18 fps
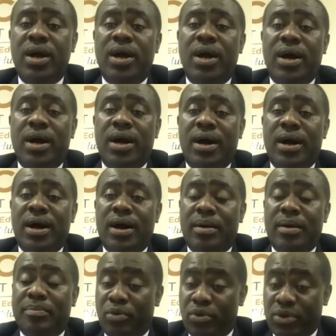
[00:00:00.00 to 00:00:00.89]

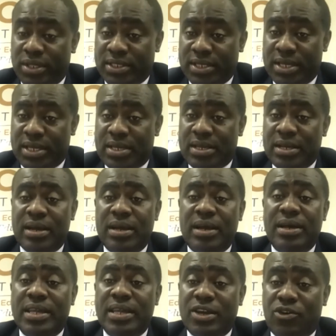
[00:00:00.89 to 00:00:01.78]
Euh, politique,
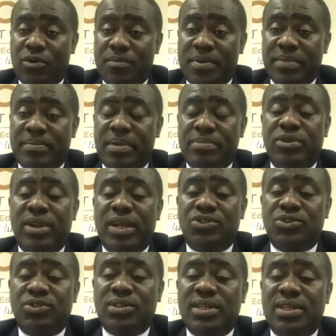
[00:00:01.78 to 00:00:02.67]
y compris même de la
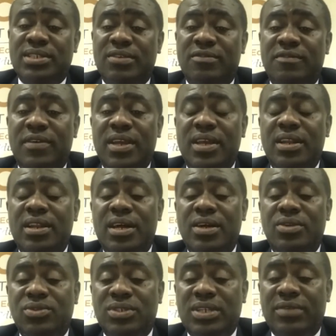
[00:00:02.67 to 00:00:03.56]
société
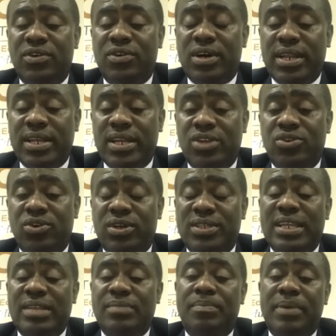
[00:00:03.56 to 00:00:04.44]
civile. Nous avons créé donc
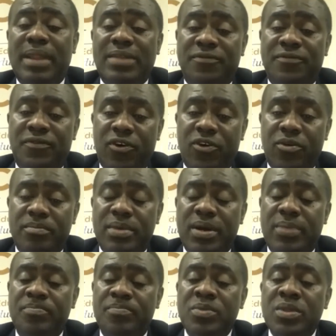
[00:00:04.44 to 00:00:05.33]
cette
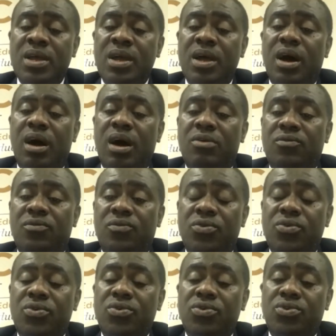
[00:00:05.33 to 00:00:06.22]
plateforme en
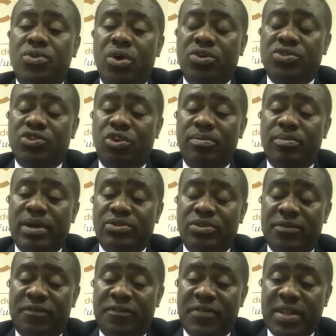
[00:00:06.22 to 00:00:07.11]
vue non seulement
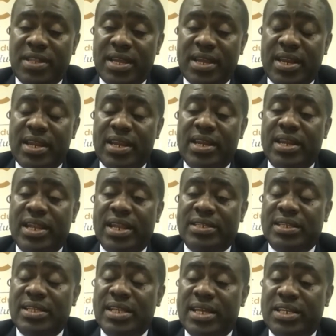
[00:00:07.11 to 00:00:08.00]
de fédérer
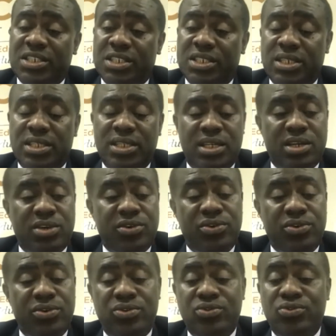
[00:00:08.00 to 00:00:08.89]
les énergies
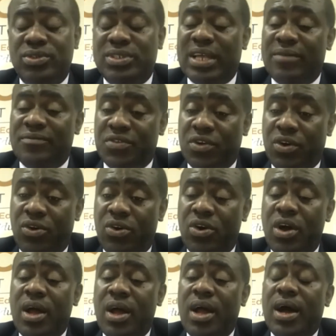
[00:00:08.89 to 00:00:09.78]
que nous avions,
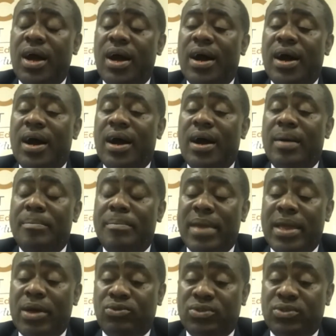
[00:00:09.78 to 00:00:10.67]
euh,
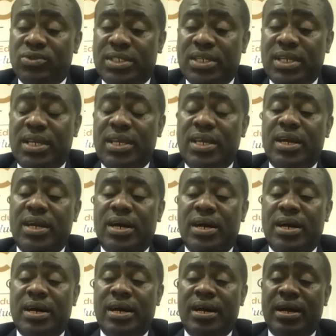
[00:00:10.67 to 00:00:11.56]
mais aussi
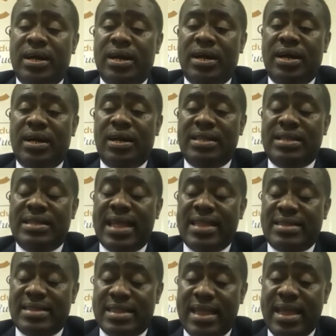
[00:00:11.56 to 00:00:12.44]
euh,
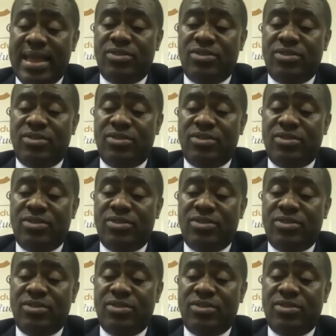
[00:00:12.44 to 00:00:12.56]
d'aider